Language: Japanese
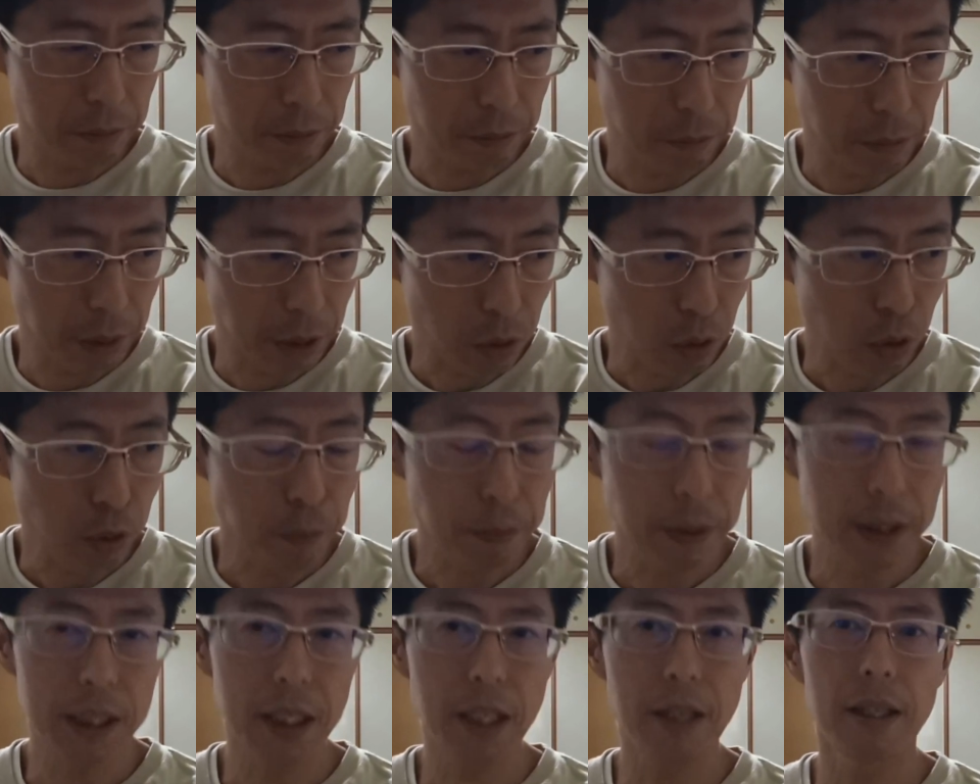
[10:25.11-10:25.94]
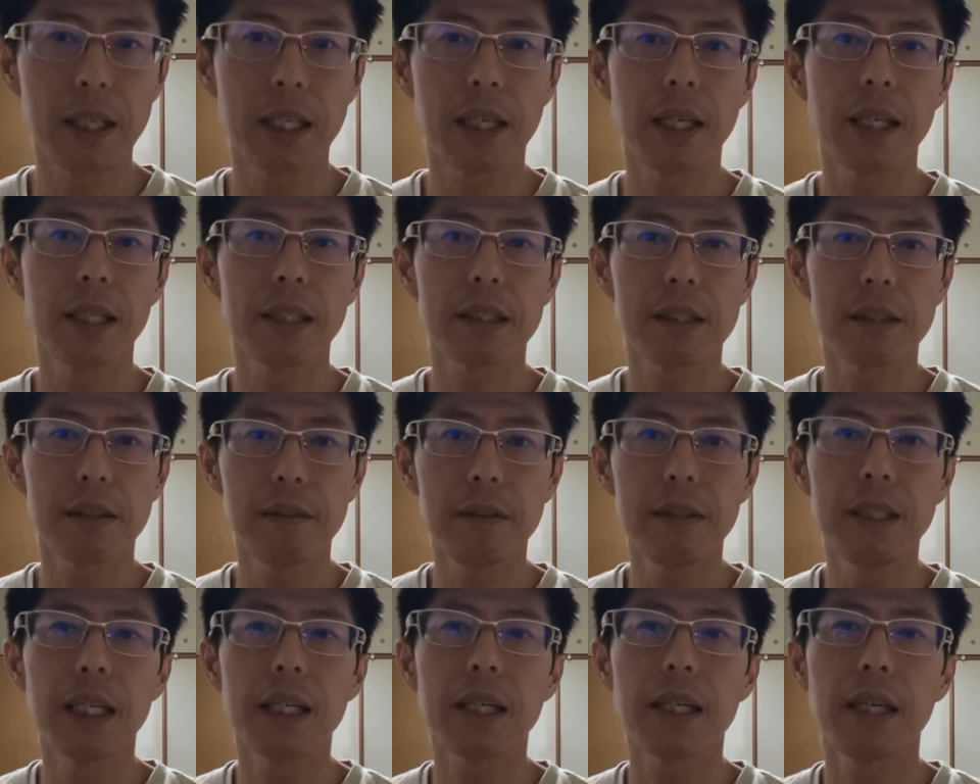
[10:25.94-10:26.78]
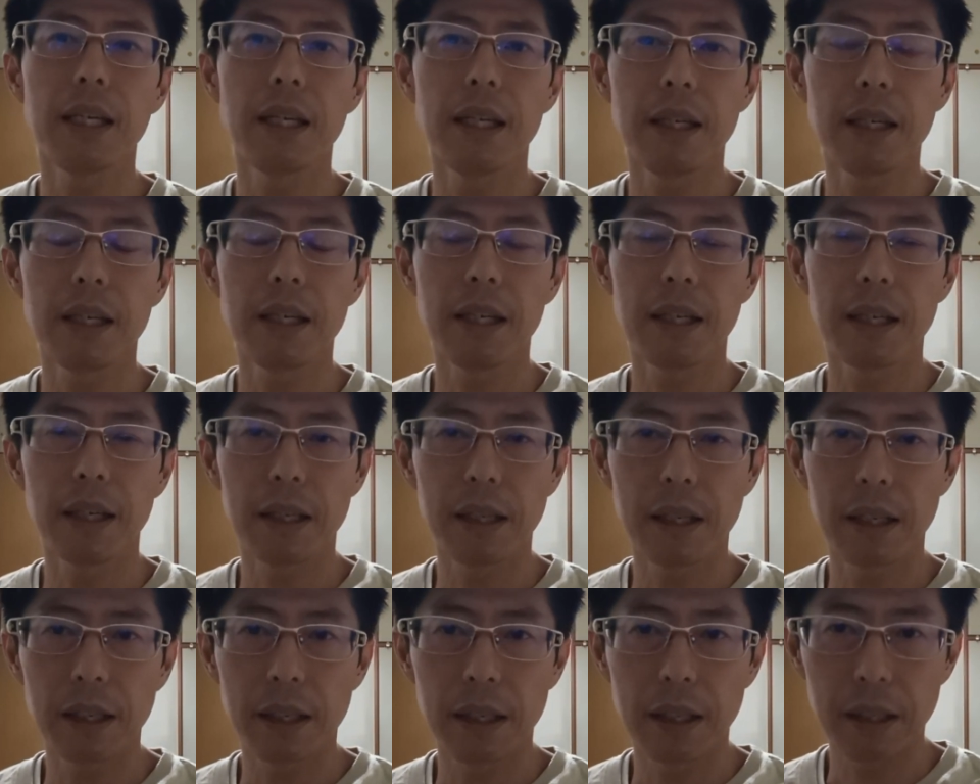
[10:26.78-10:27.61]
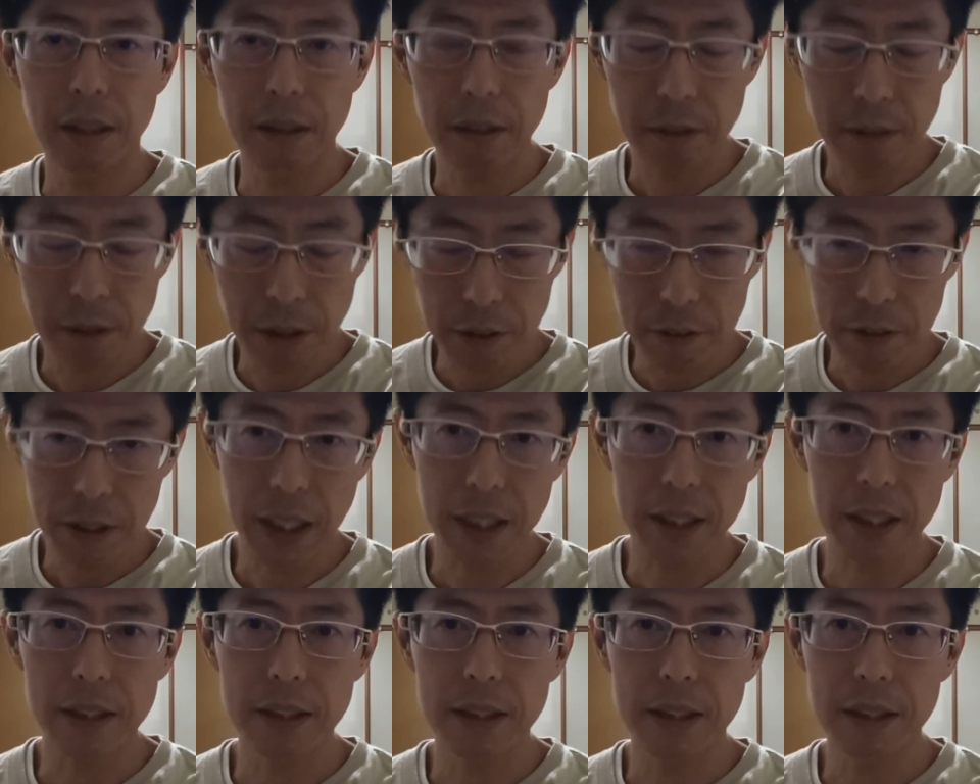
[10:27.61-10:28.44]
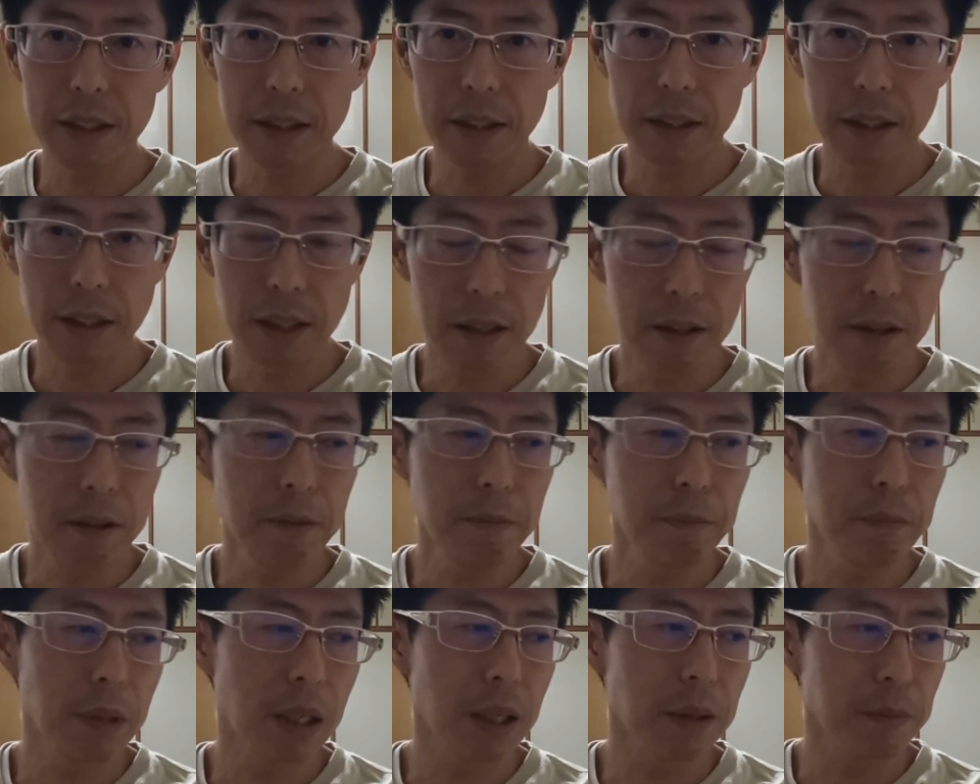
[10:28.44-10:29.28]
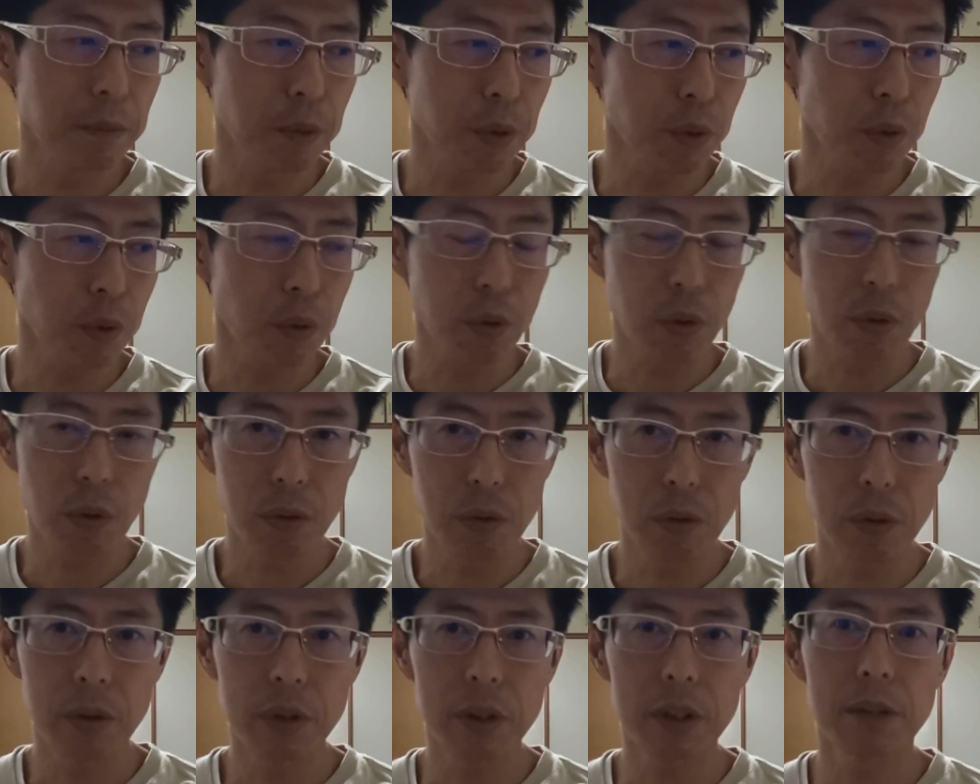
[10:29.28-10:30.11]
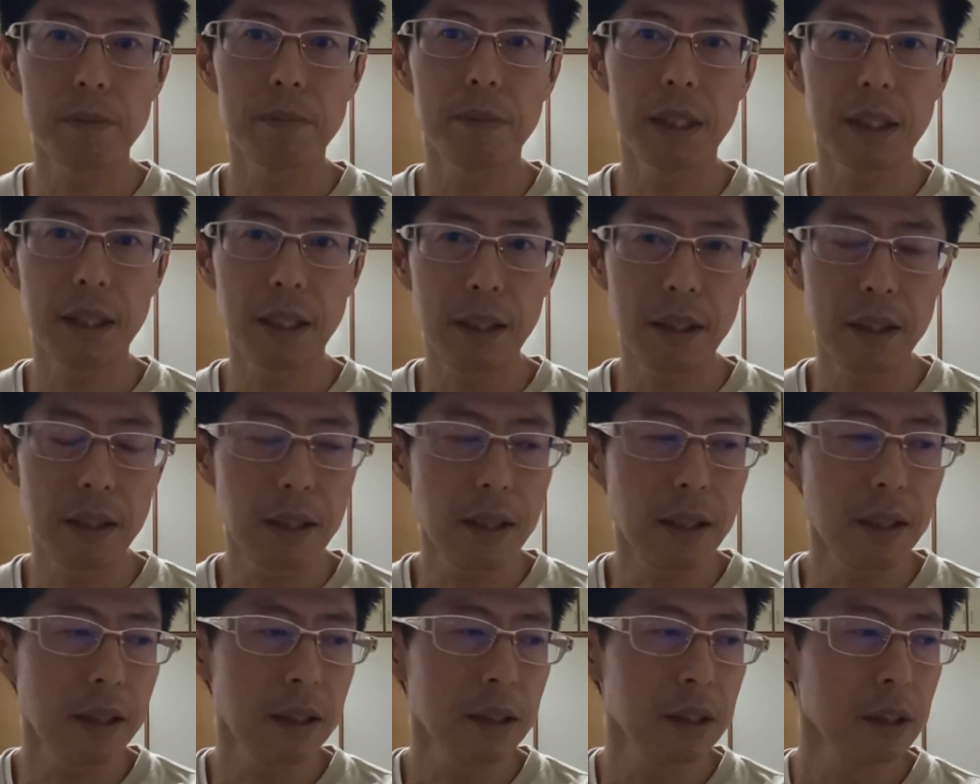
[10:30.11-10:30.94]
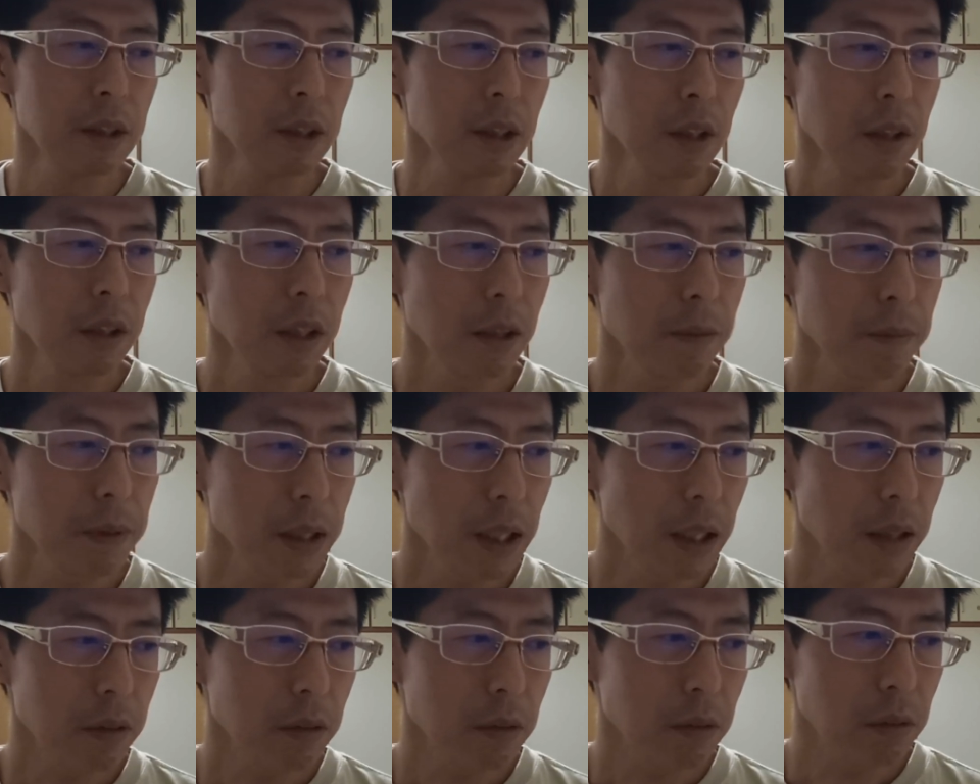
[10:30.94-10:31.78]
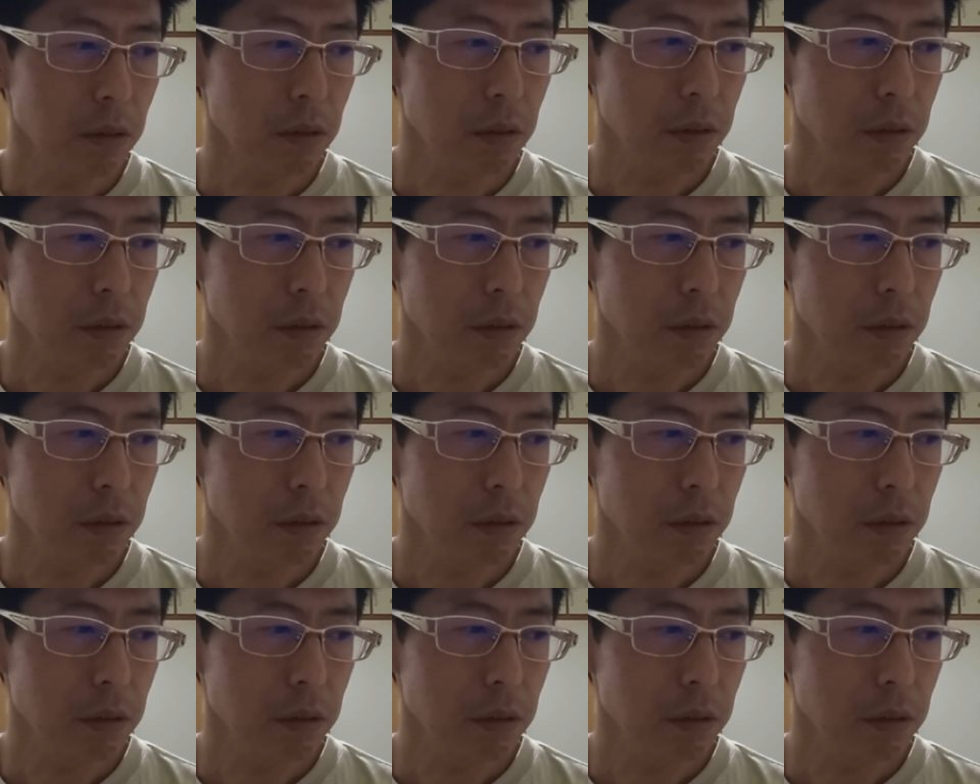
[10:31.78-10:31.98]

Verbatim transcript: まあ、ホームページは IK ス券の利益っていう形で、まあ、物事を進めていて、やっぱりあの、